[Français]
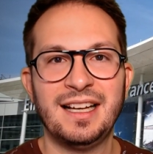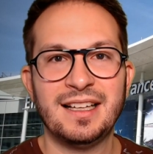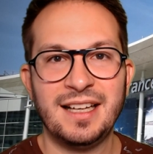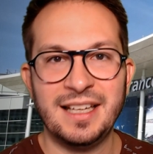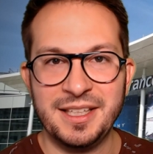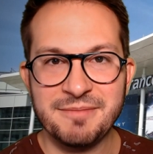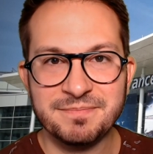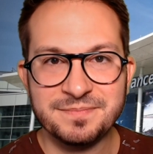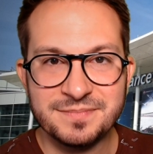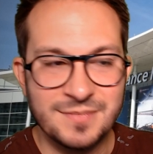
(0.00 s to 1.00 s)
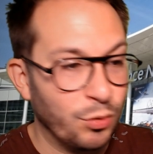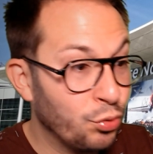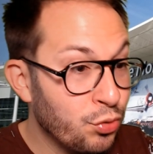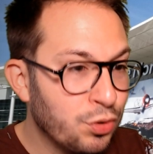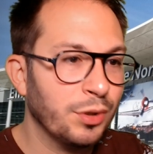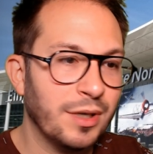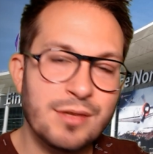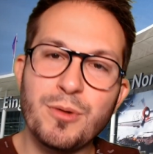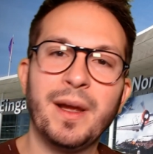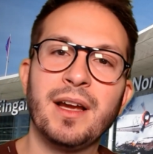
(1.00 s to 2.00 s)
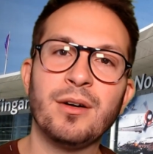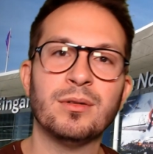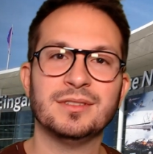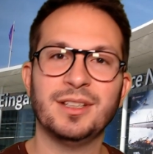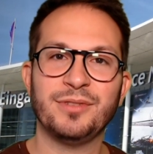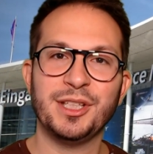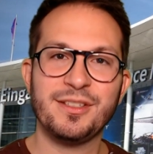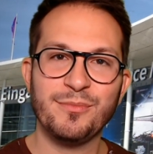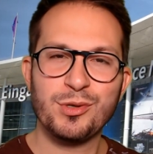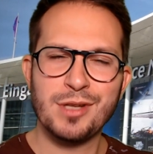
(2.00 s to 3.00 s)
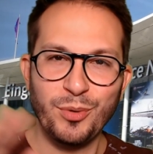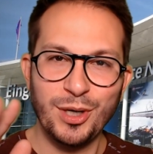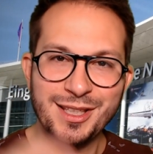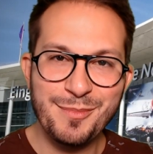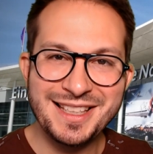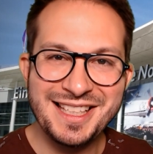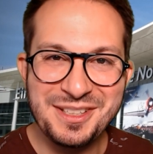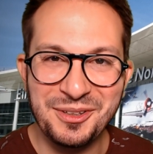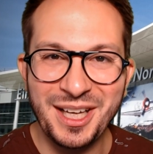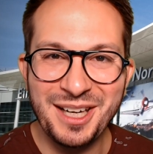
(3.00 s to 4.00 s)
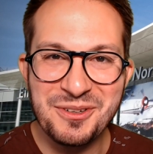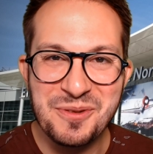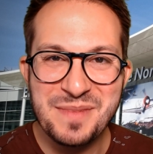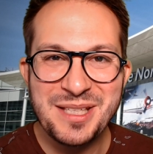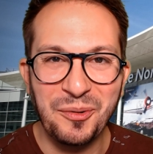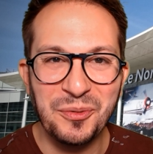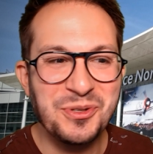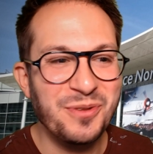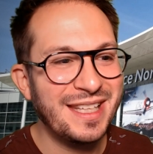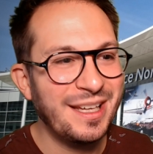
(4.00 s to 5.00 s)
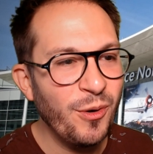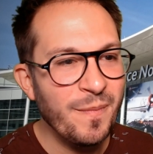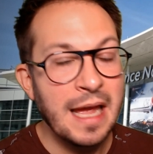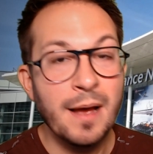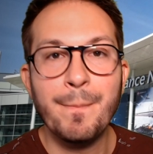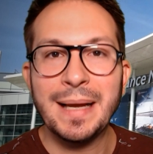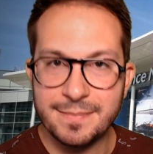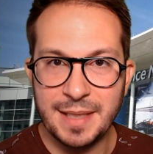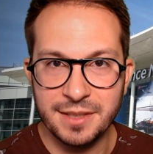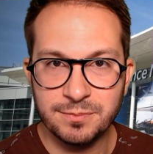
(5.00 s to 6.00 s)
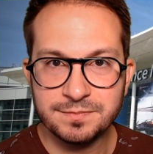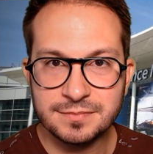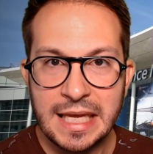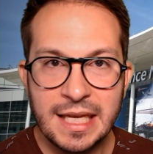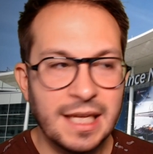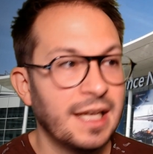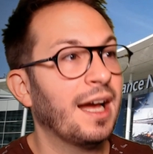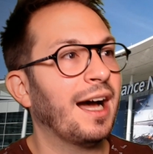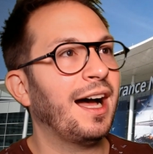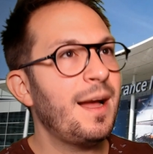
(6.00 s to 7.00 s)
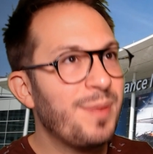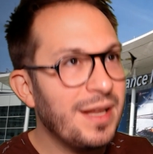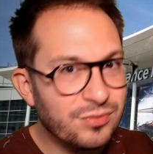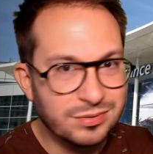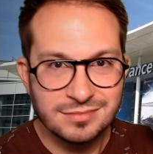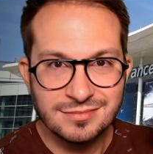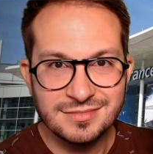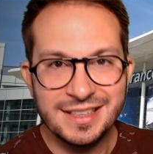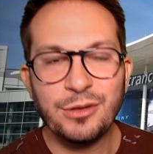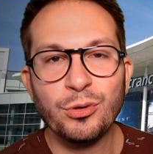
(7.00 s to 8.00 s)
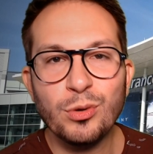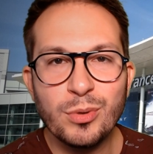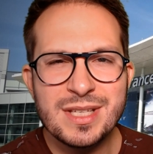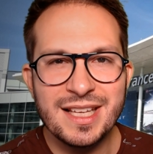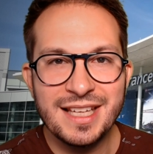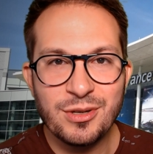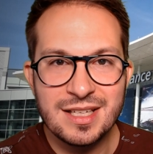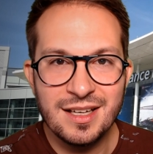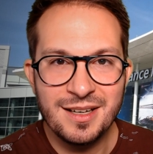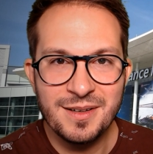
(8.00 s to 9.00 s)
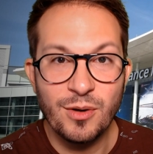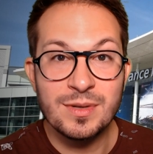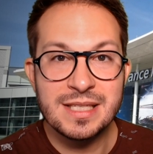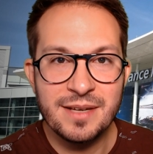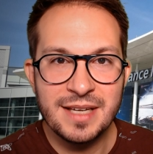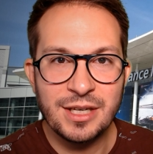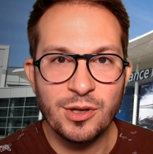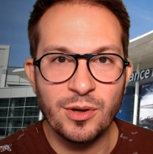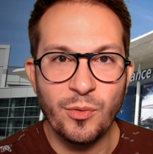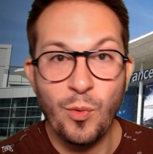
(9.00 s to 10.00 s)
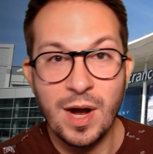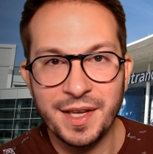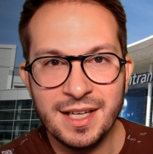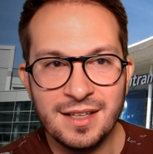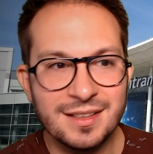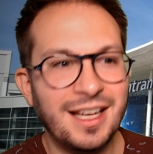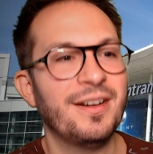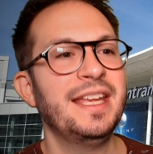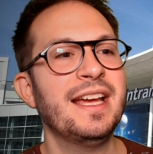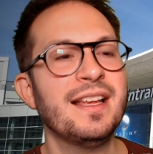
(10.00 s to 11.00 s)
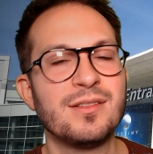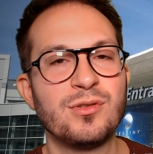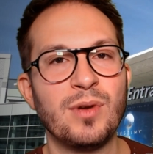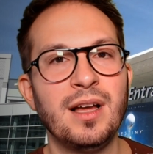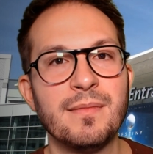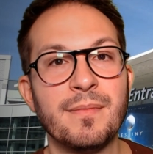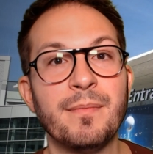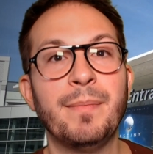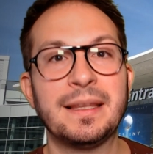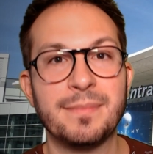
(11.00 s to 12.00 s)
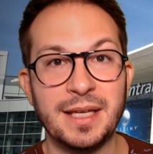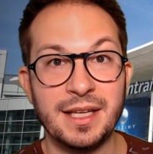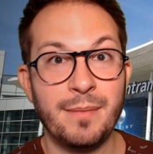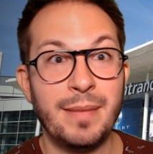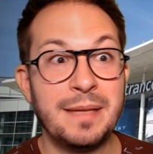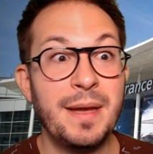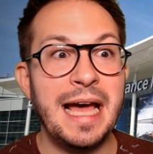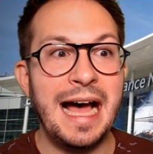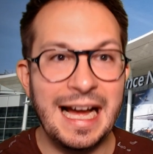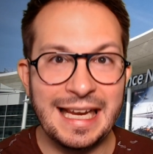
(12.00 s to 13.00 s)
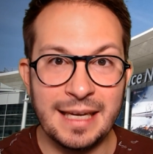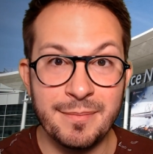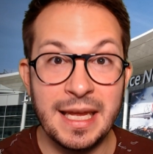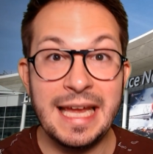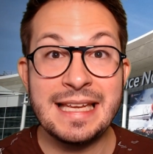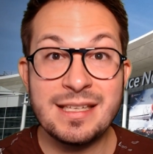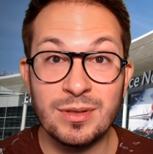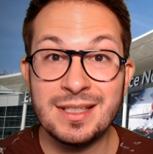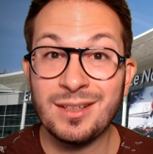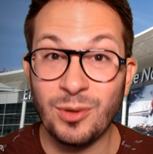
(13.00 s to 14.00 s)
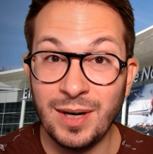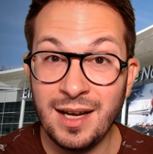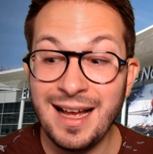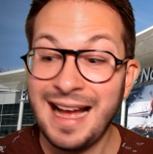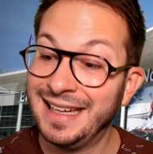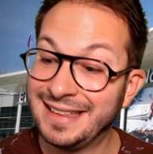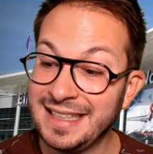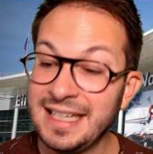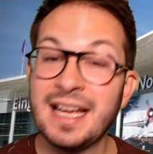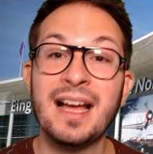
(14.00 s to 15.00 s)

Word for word: Allez. Toujours dans les super-héros, définitivement, c'est un peu la thématique centrale de ce bistrot du jeu vidéo, Batman. Rappelez-vous, il y a de nombreuses années de cela, on savait que Warner travaillait sur un Batman, un Batman Arkham, et ce titre-là a été